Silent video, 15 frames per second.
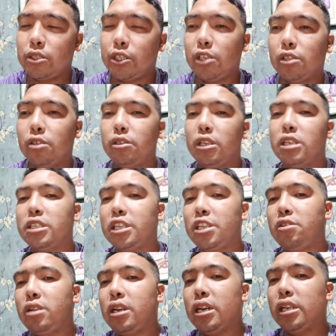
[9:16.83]
Shoutout nga sa
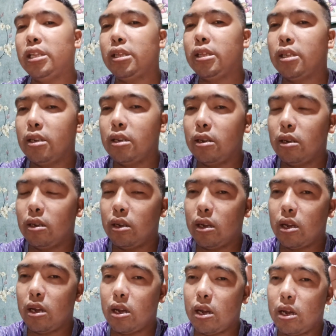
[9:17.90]
inyong lahat.
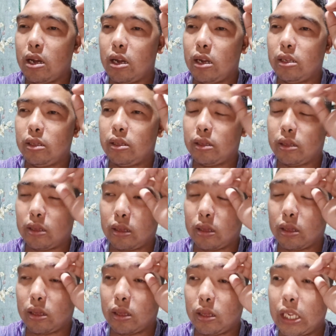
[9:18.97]
At uh,
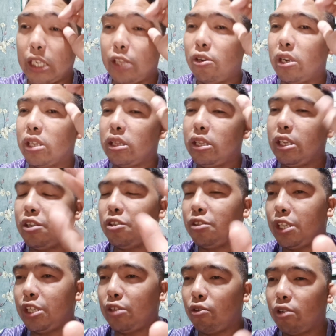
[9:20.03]
dito na dito,
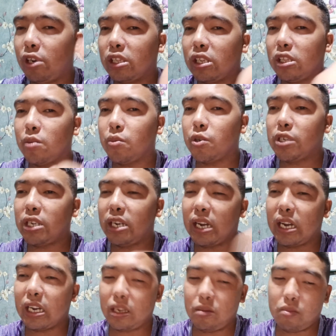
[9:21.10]
dito ko
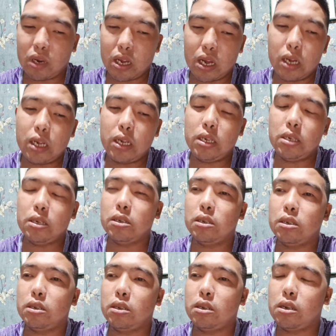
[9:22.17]
natatapusin ang aking vlog.
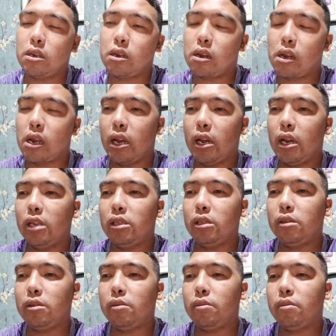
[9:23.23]
At
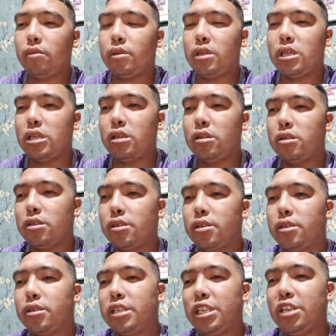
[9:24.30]

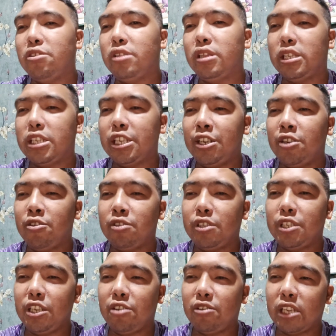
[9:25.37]
see you, on, see, you,
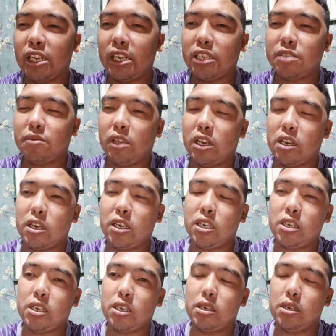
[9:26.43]
see you on the next
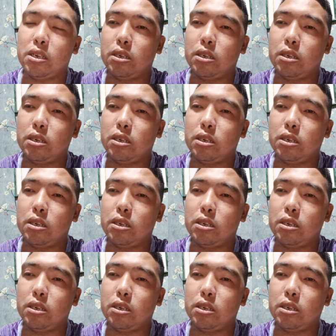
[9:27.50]
vlog.